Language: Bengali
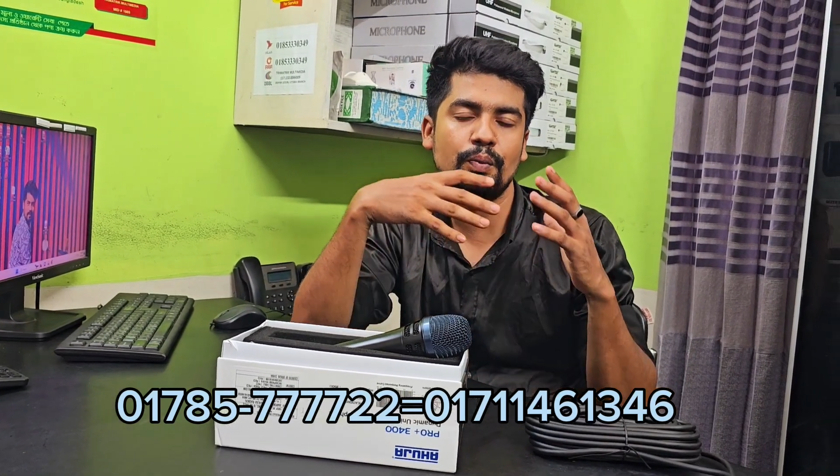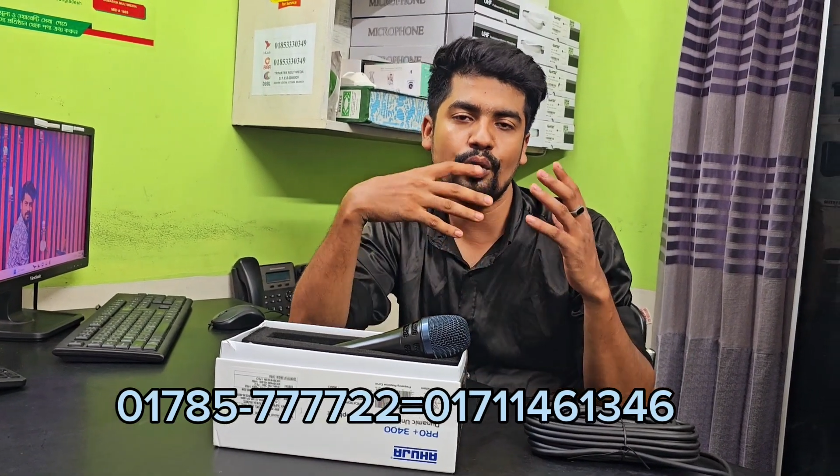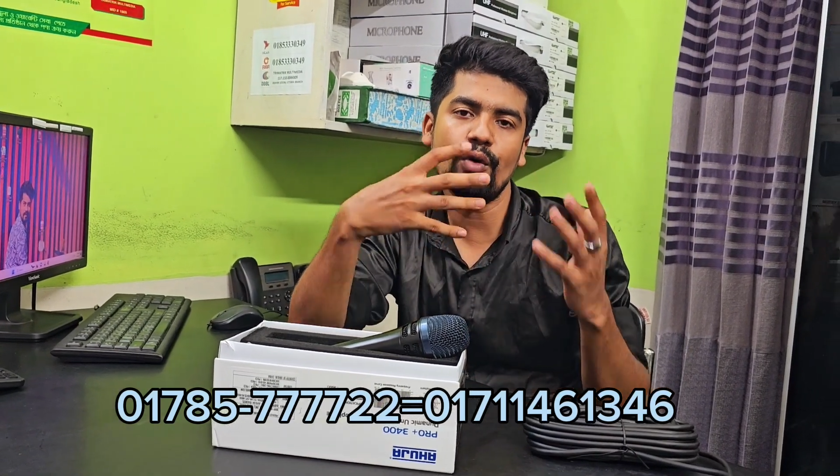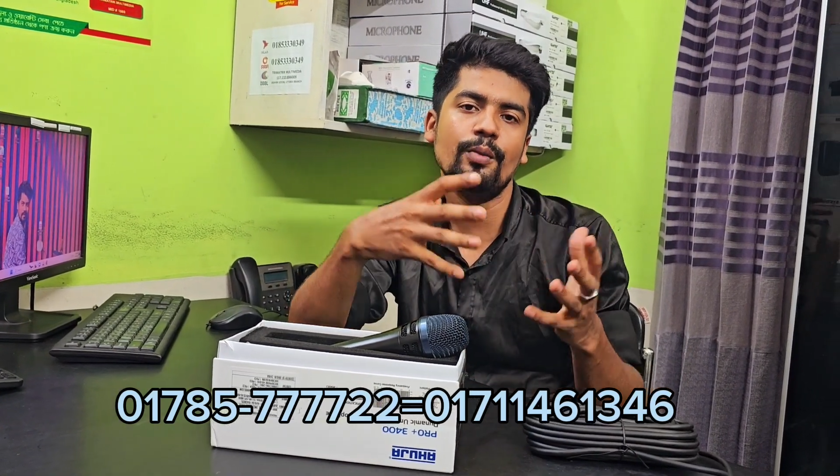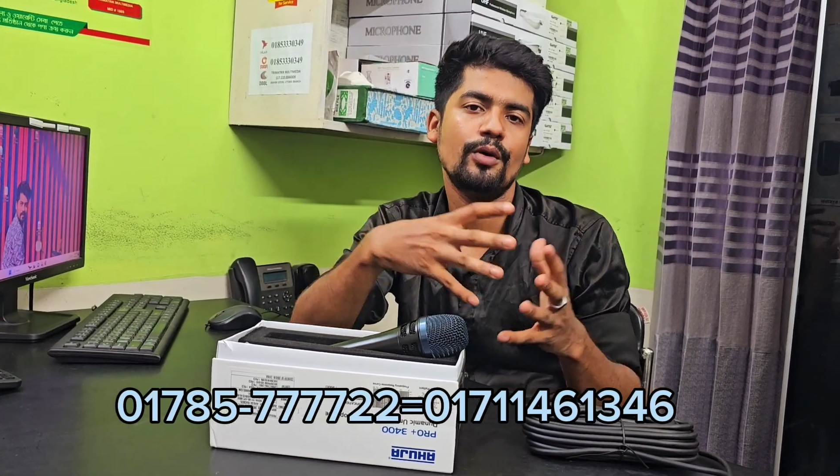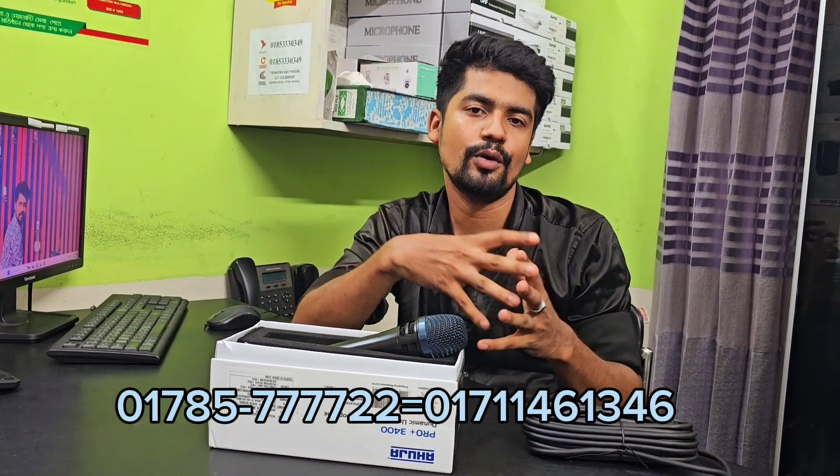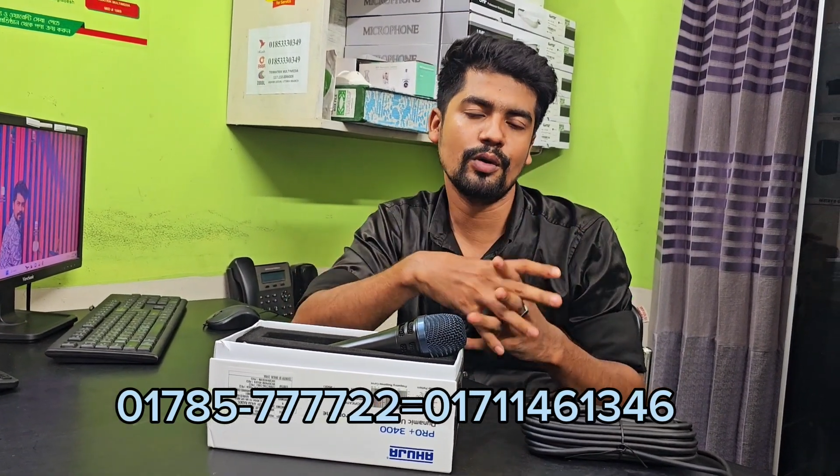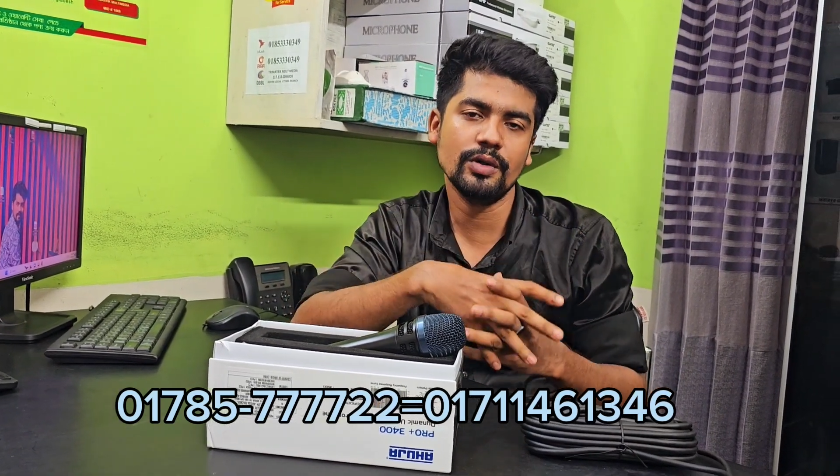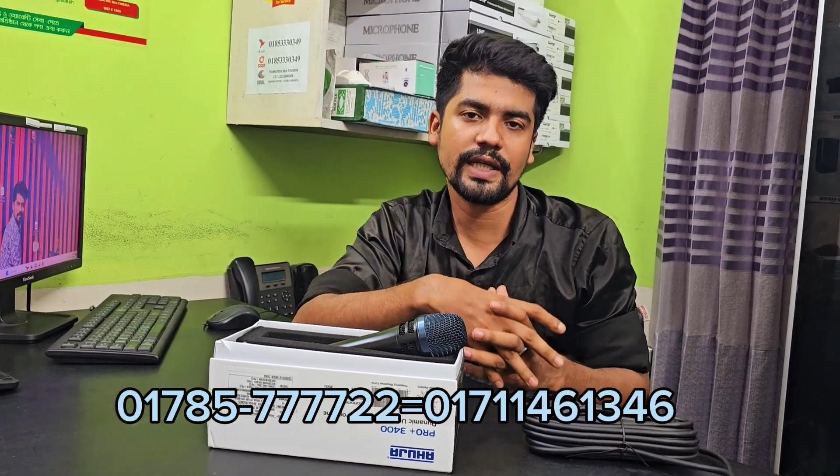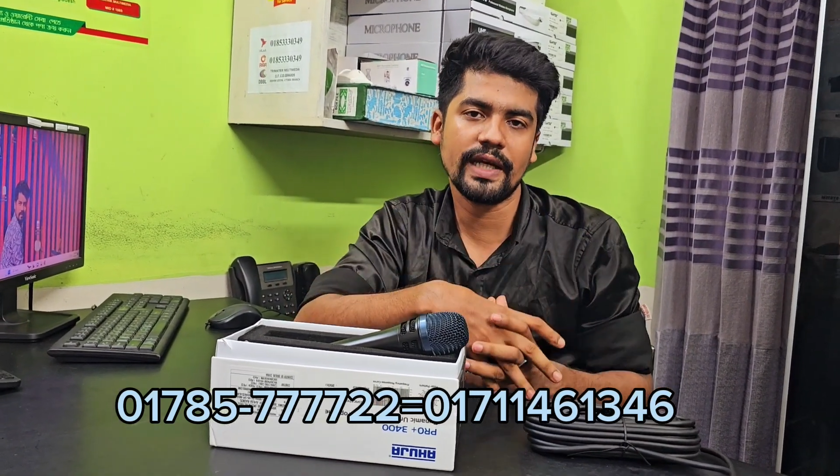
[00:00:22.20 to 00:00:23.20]
বড় বড়
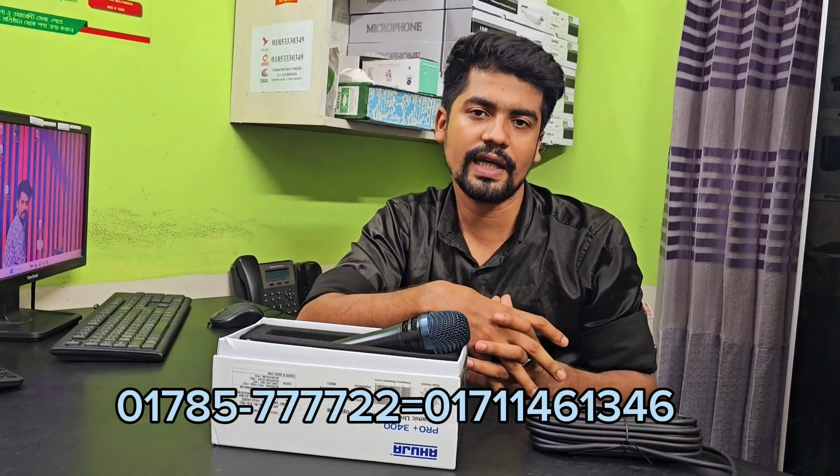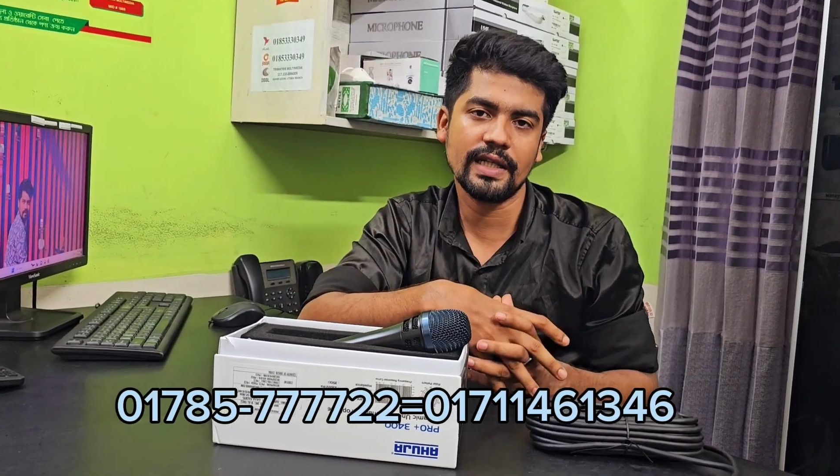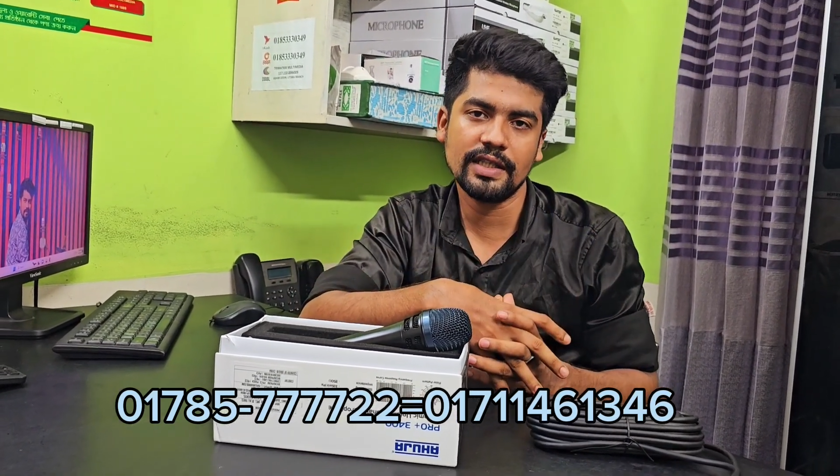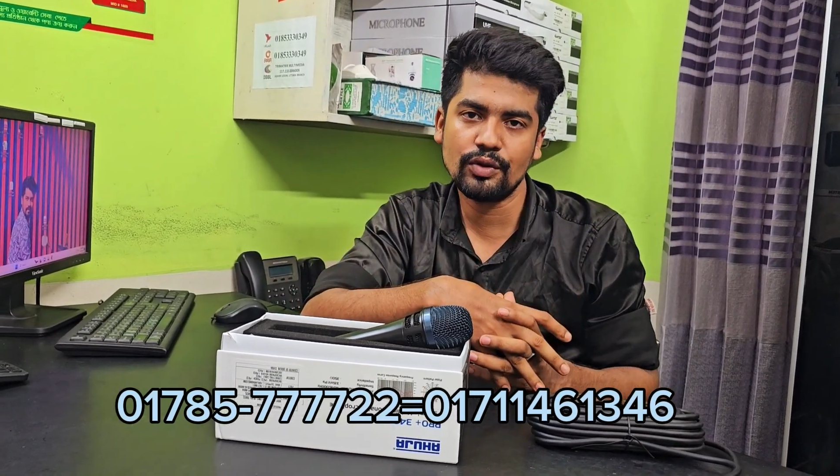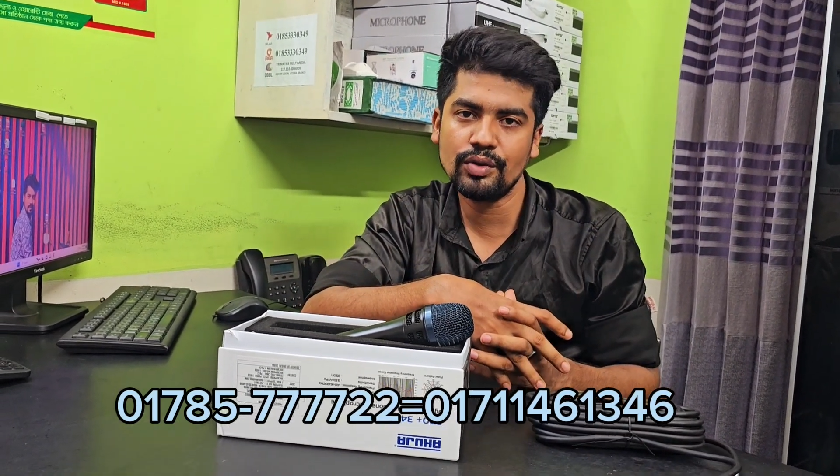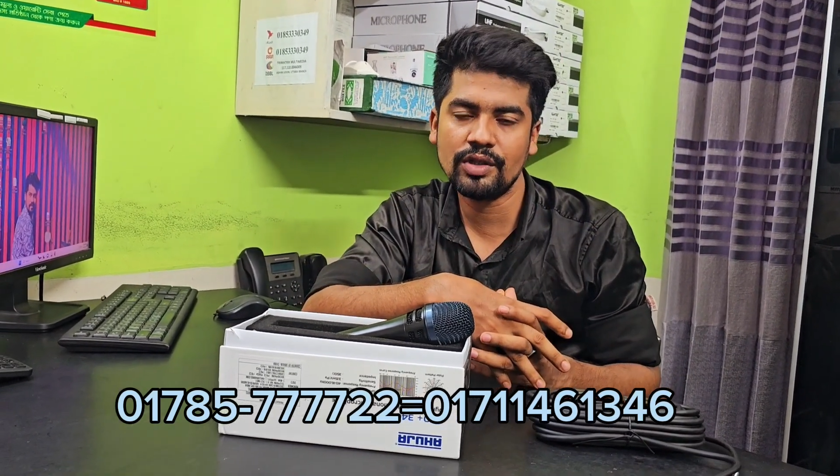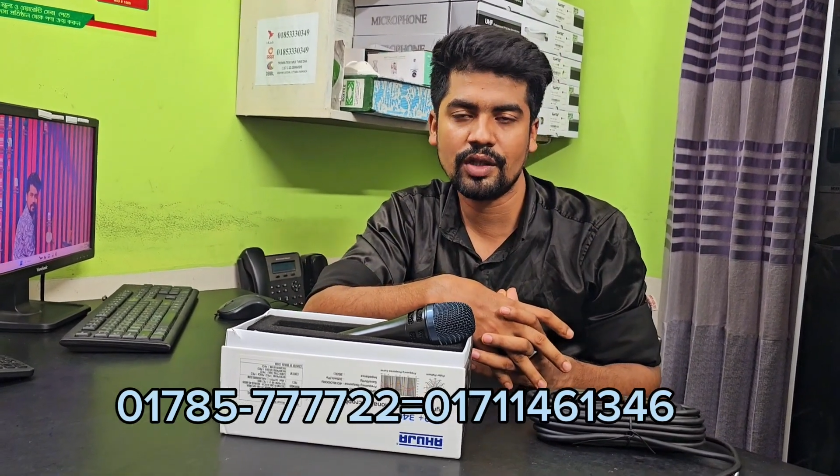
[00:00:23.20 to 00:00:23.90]
জায়গায় ইউজ